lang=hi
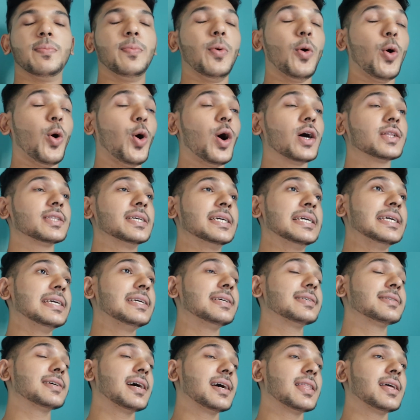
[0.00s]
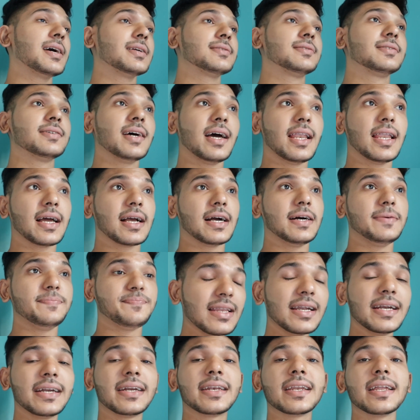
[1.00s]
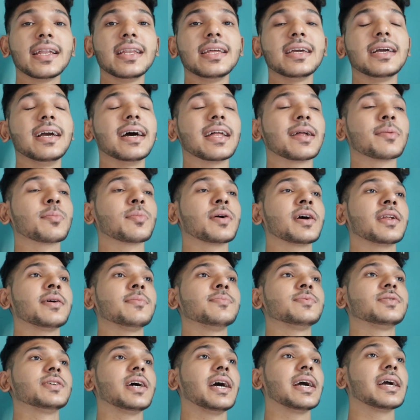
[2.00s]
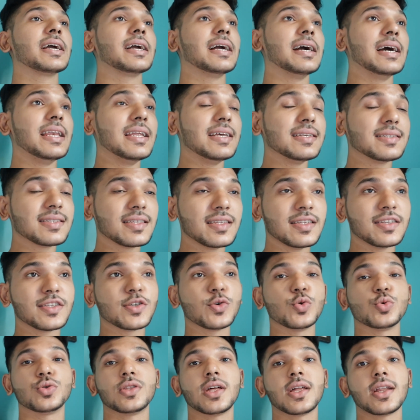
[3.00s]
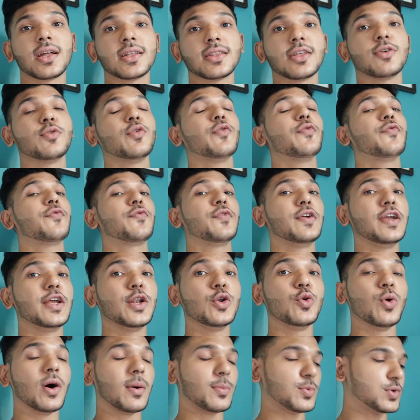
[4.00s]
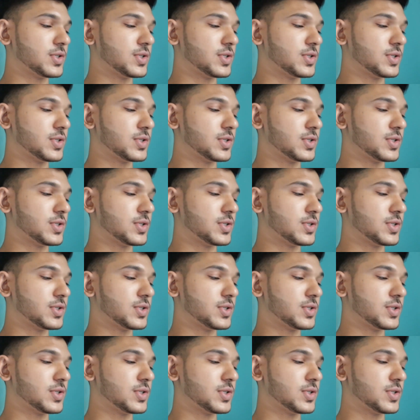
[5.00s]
बहुत ही ज़्यादा अच्छा लगा लिटरली गरम गरम चाय गले से नीचे उतर रहा था वो फील हुआ